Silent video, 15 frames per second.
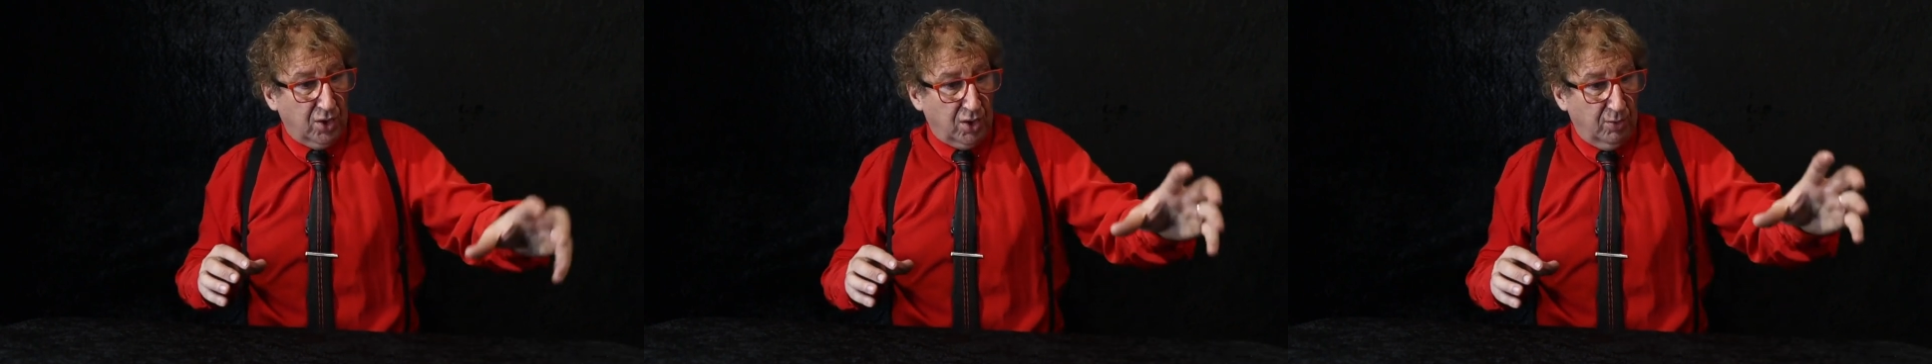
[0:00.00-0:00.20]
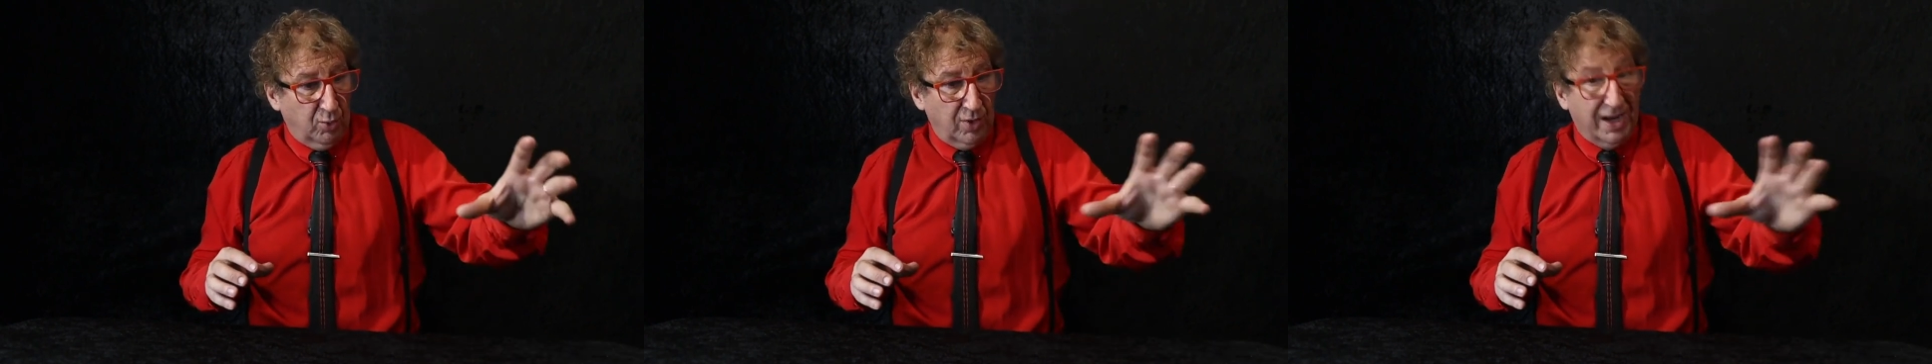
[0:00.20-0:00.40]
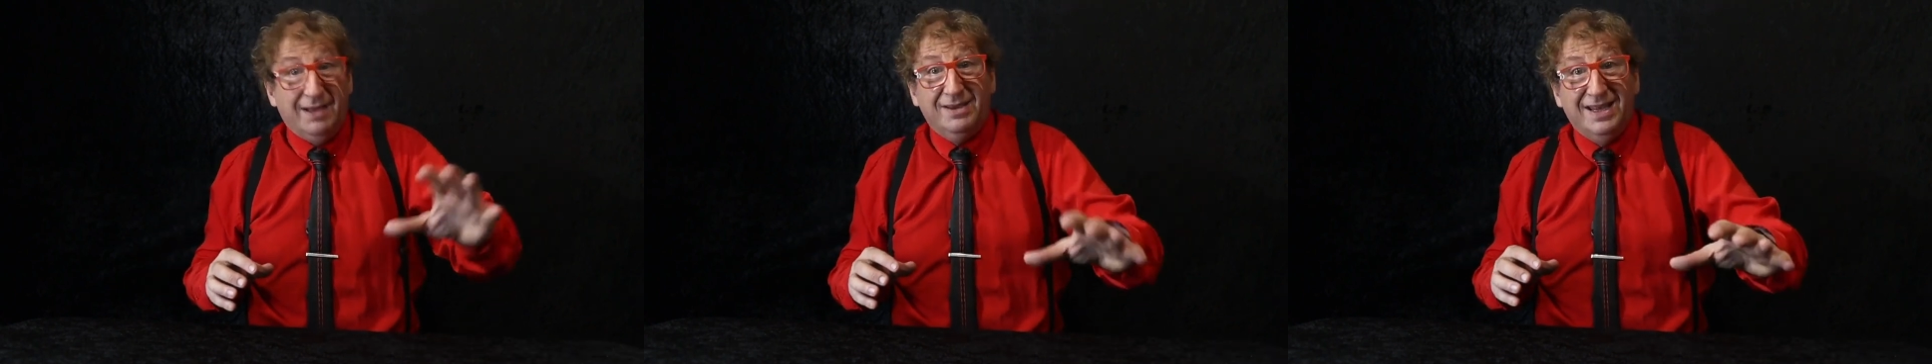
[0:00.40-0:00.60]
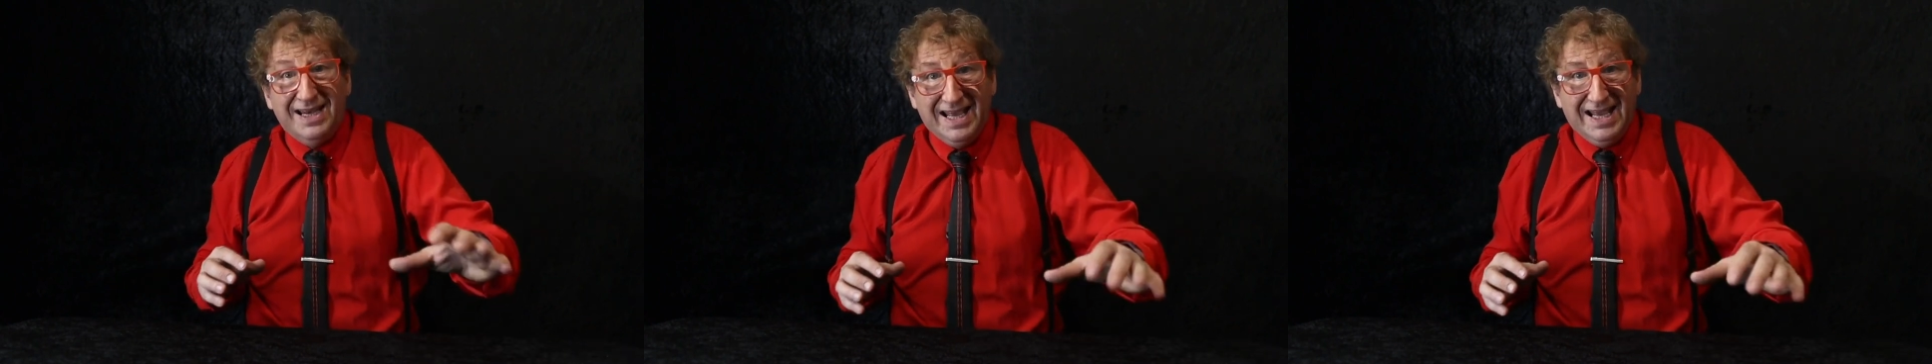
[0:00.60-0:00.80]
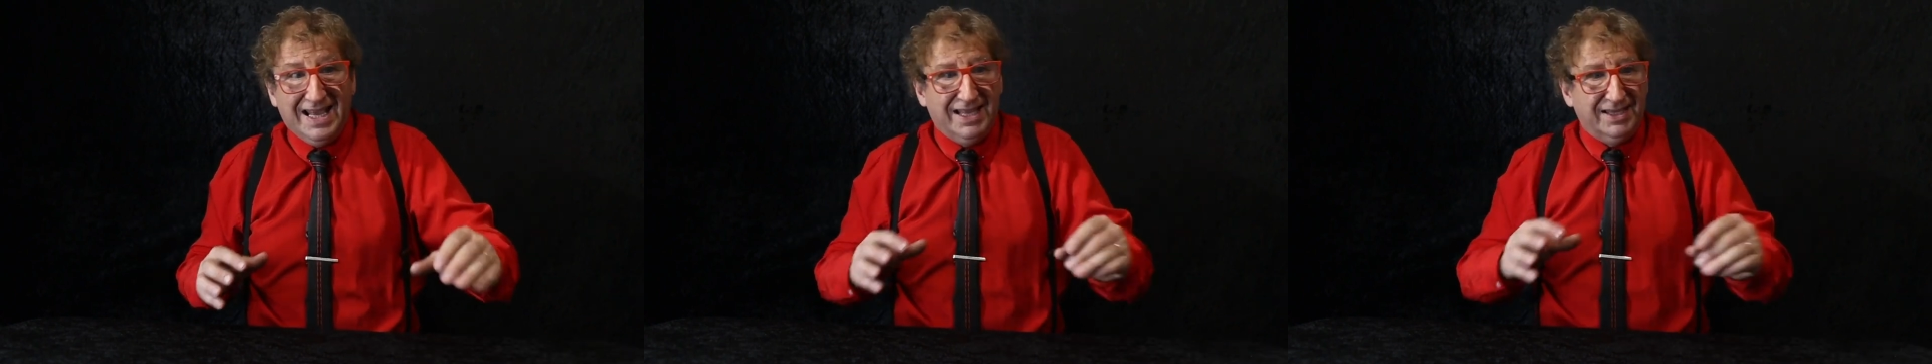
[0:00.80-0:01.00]
como un
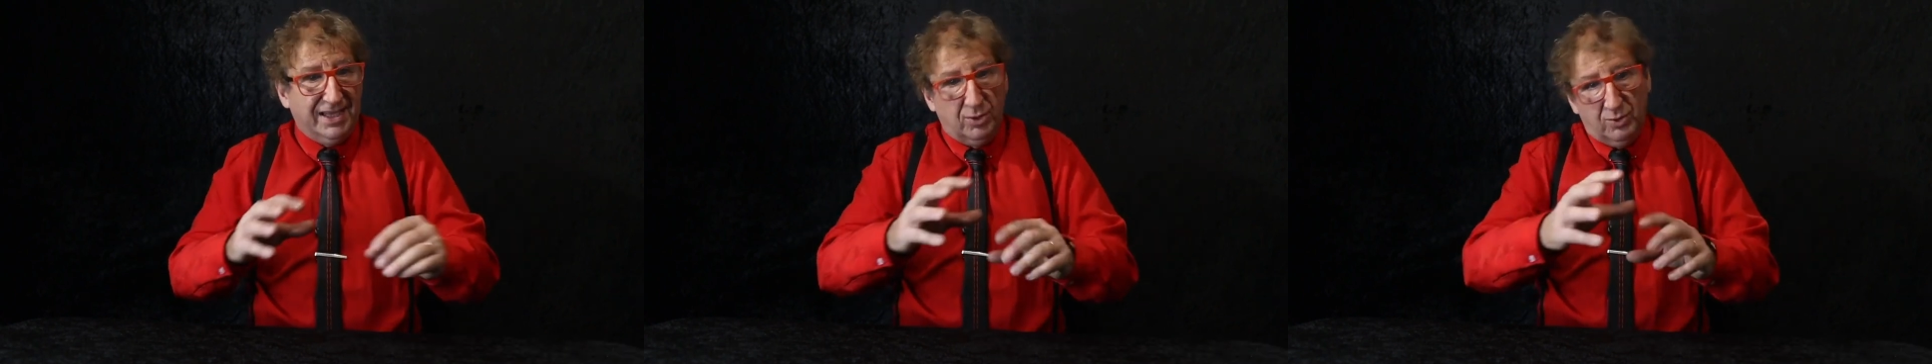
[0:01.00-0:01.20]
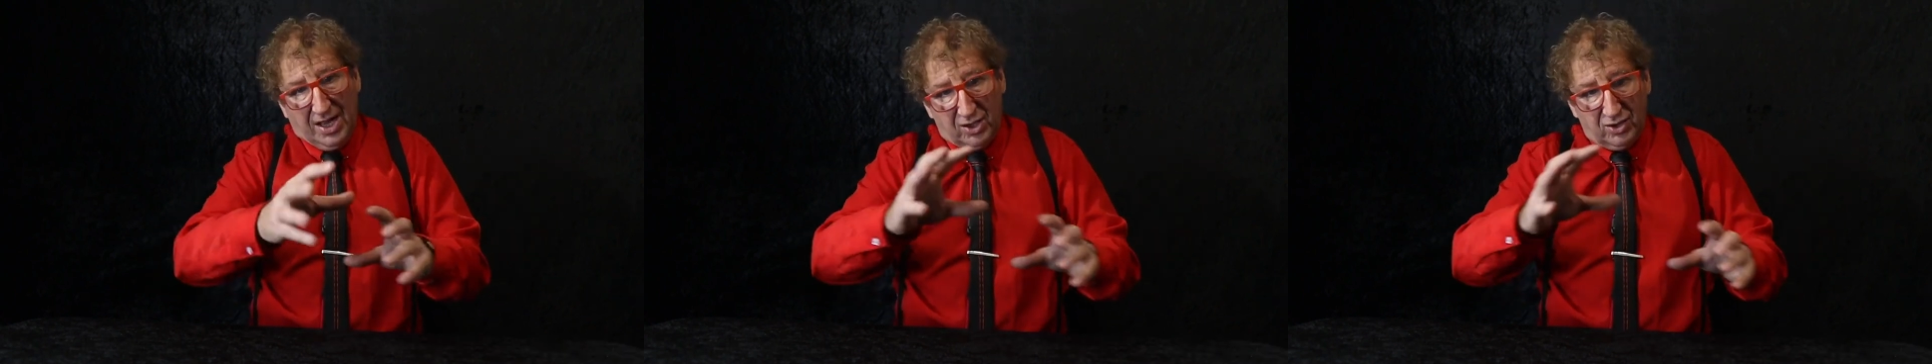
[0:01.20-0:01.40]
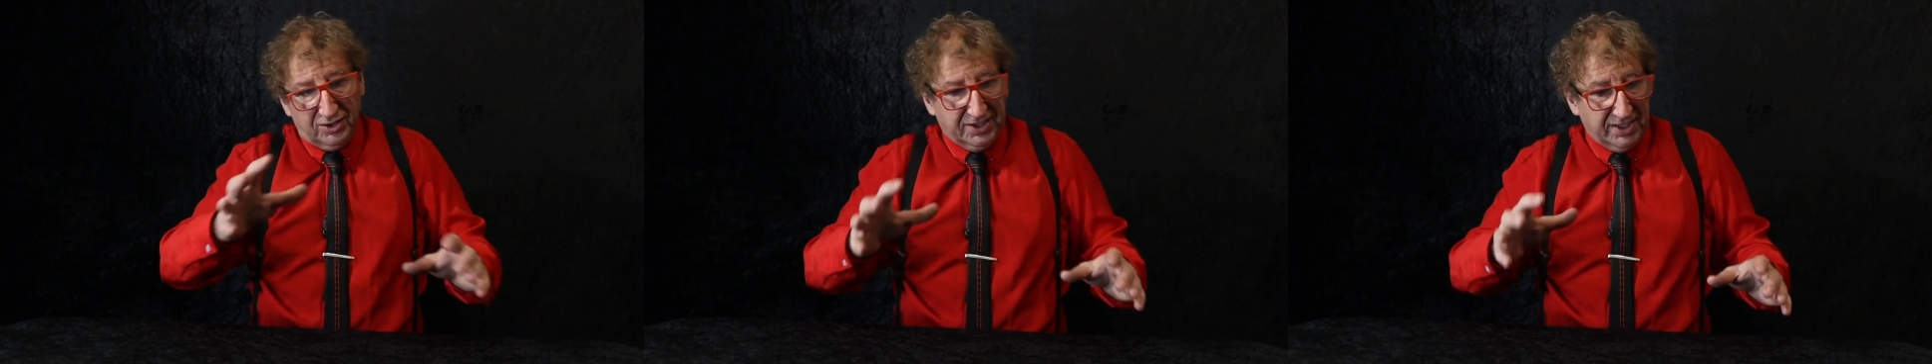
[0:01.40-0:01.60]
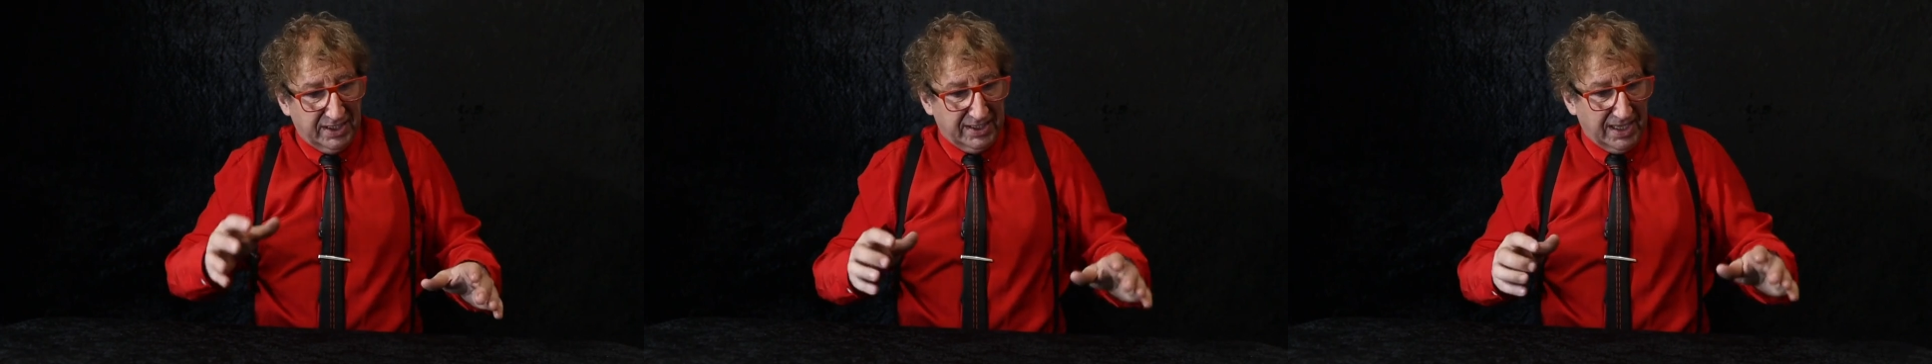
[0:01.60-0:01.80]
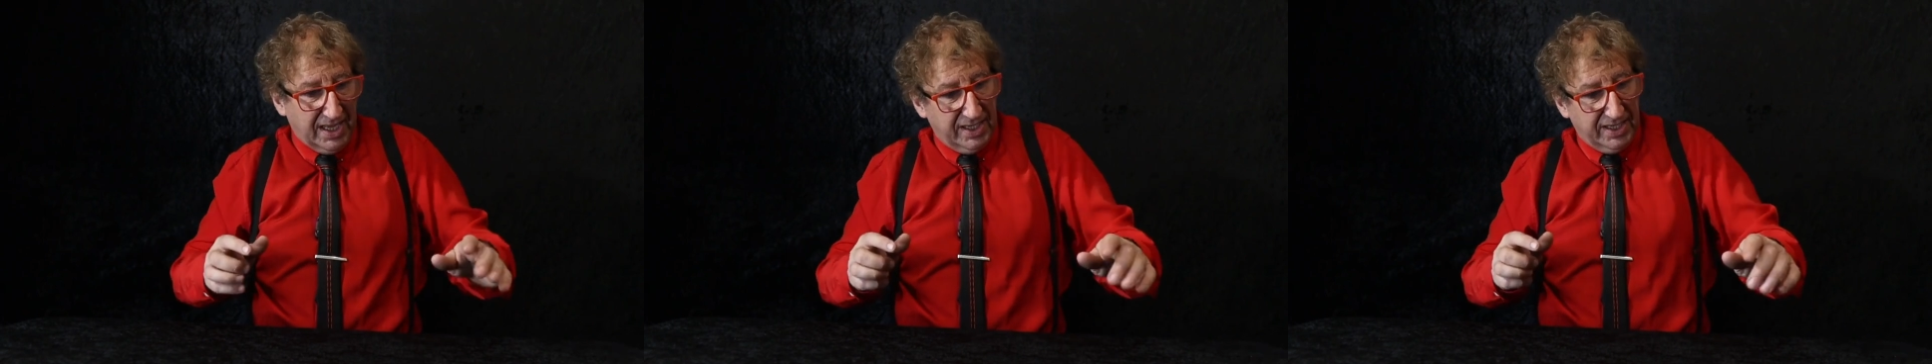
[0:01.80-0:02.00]
gabinete, una cocinita,